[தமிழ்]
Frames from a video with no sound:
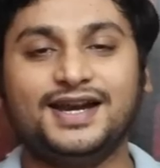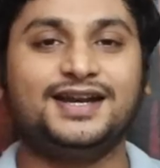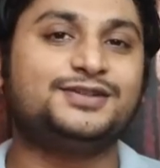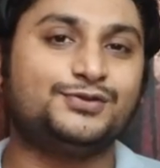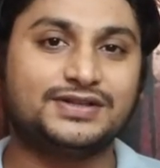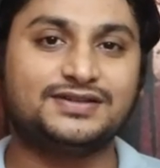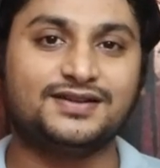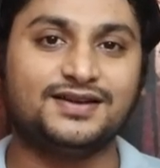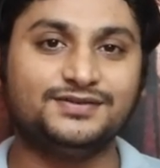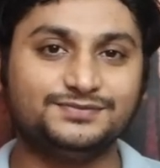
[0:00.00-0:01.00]
லேட்டஸ்ட்
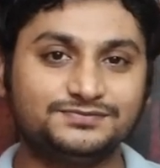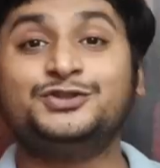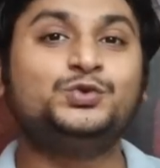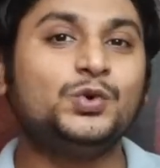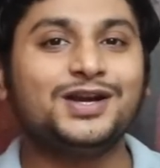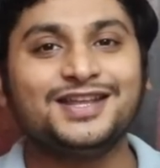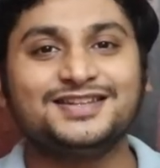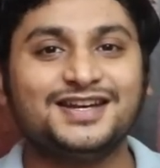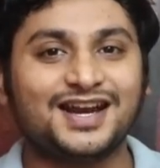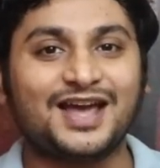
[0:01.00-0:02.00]
வெர்ஷன் தான் அண்ட்
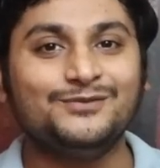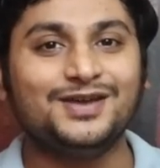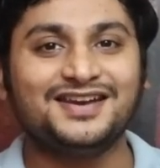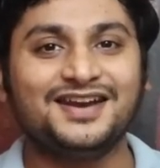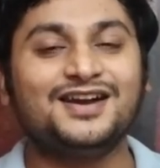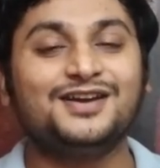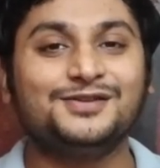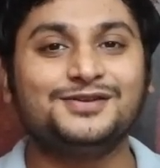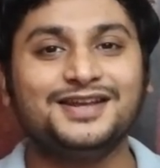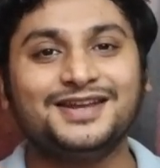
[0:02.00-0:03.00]
ஸ்டோரேஜ் அண்ட் ரேம் வேரியன்ட்
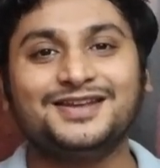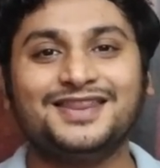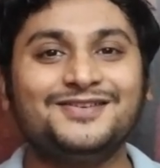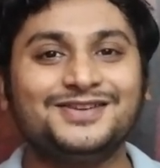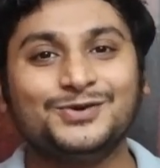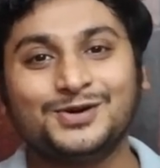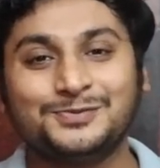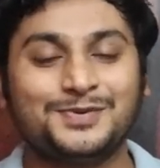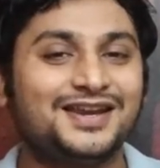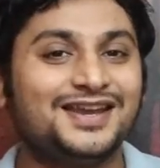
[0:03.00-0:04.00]
எடுத்துட்டோம்னா இங்கே தான் வந்து
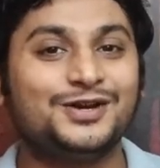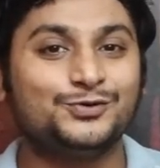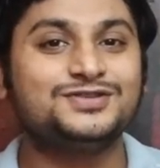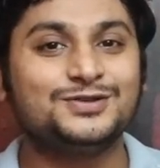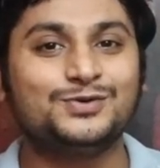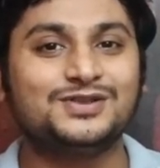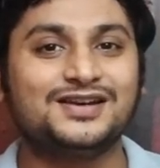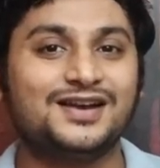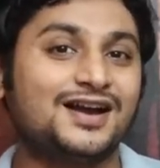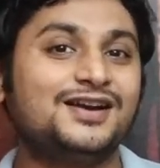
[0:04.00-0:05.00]
ஒரு பெரிய ட்விஸ்ட்டு
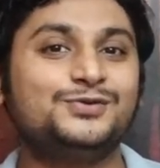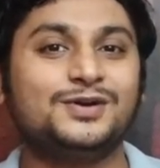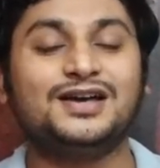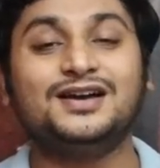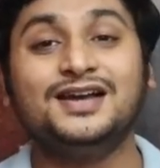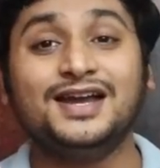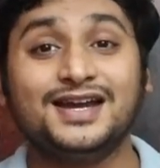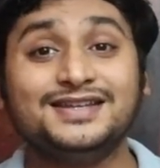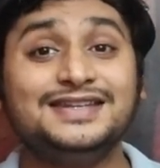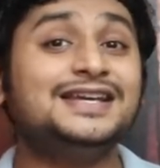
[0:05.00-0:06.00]
கொடுத்துருக்காங்கன்னு சொல்லலாம்
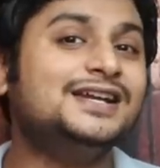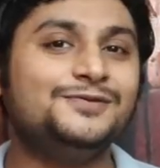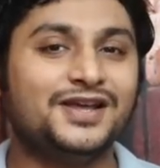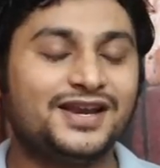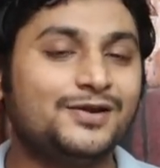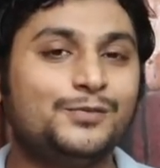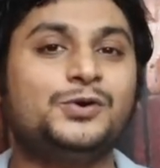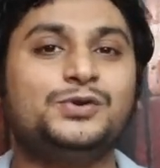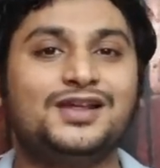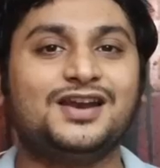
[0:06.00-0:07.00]
ஏன்னா சிங்கிள் வேரியன்ட்
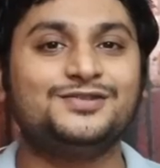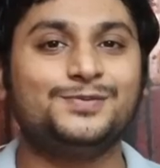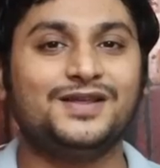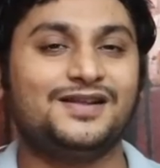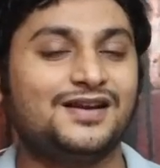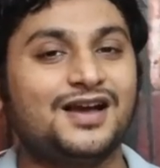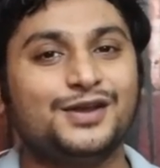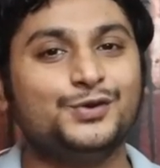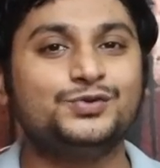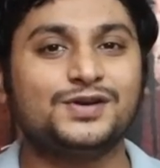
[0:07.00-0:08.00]
தான் லான்ச்
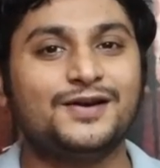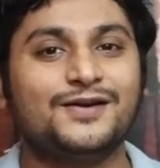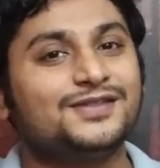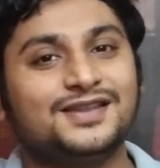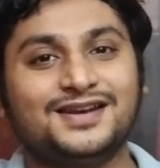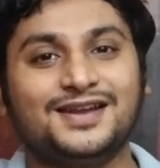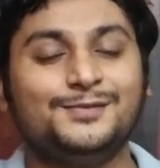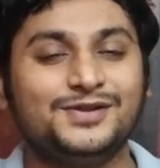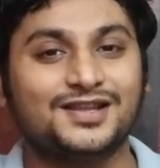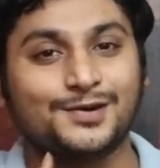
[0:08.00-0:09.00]
பண்ணியிருக்காங்க யூஸ்வலாக வந்து
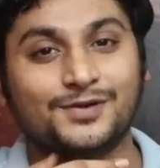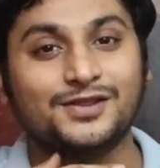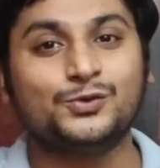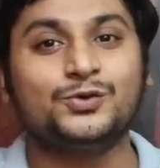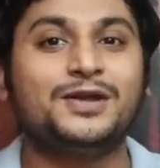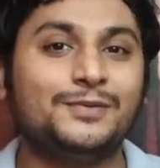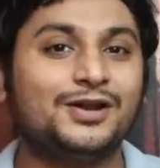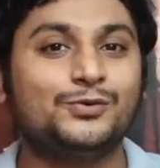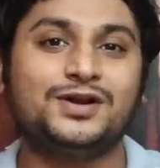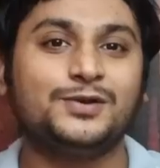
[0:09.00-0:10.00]
ரியல்மி தரப்புலேருந்து குட்டி
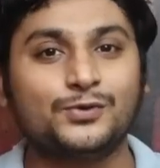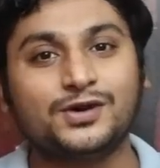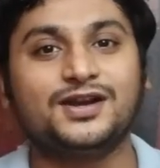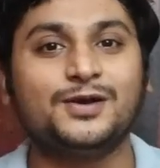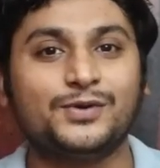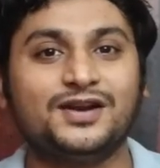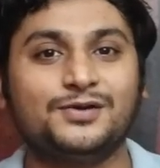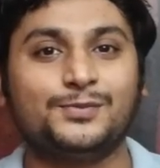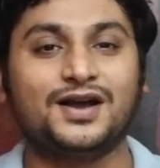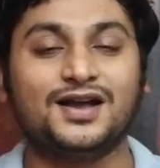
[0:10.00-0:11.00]
மேலே குட்டி போட்டுகிட்டே
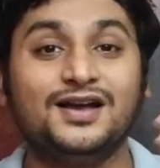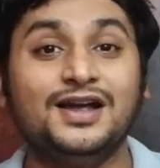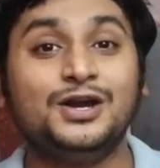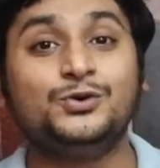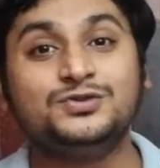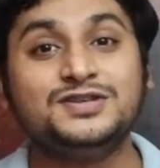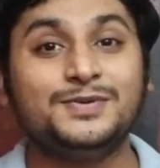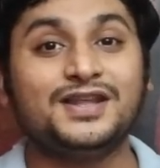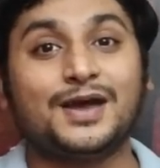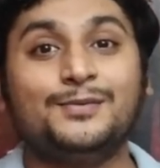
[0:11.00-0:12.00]
போயிட்டு இருப்பாங்க டூ
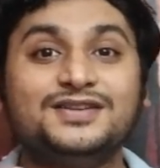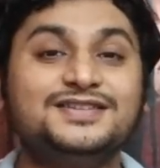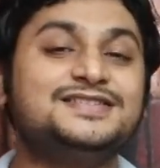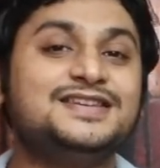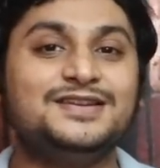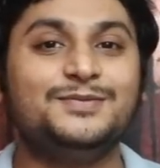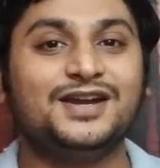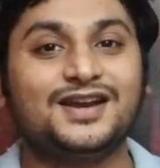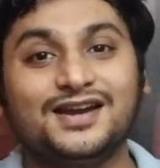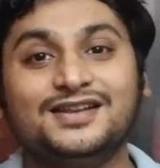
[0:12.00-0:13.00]
ஜிபி ரேமு சிக்ஸ்டீன் ஜிபி
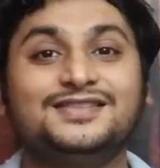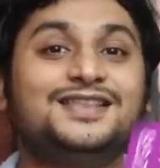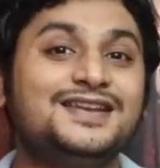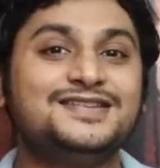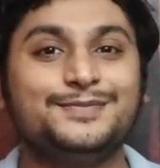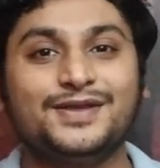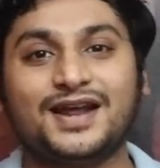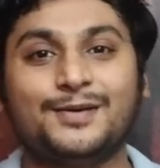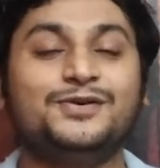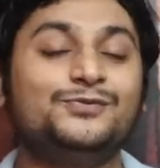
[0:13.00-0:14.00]
இன்டர்னல் த்ரீ ஜிபி
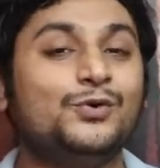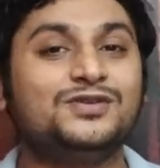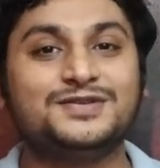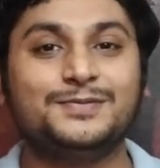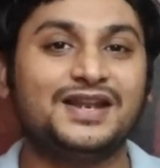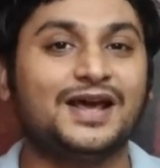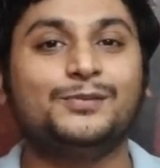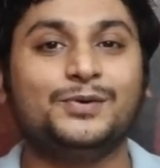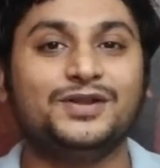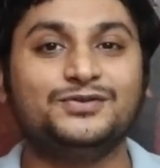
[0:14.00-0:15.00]
ரேமு ஃபோர் ஜிபி
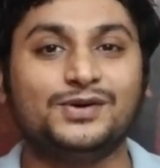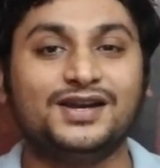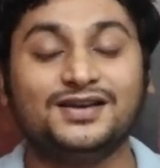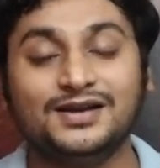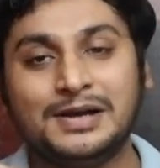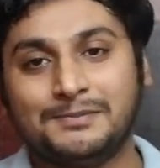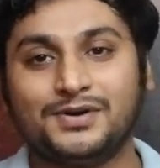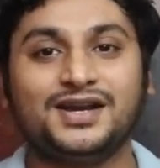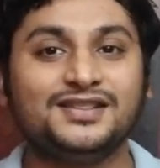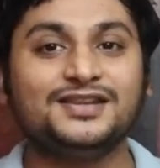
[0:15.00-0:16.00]
ரேம் அப்படின்னு சொல்லிட்டு
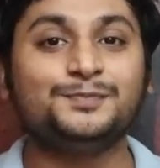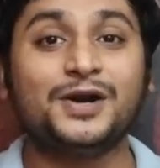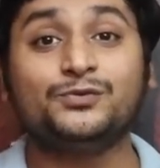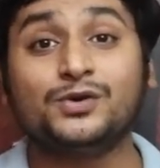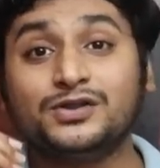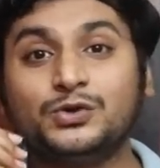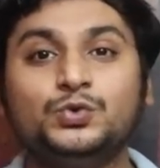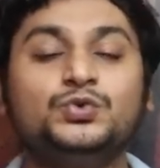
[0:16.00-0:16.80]
பட் இந்த ஸ்மார்ட் ஃபோன் வந்து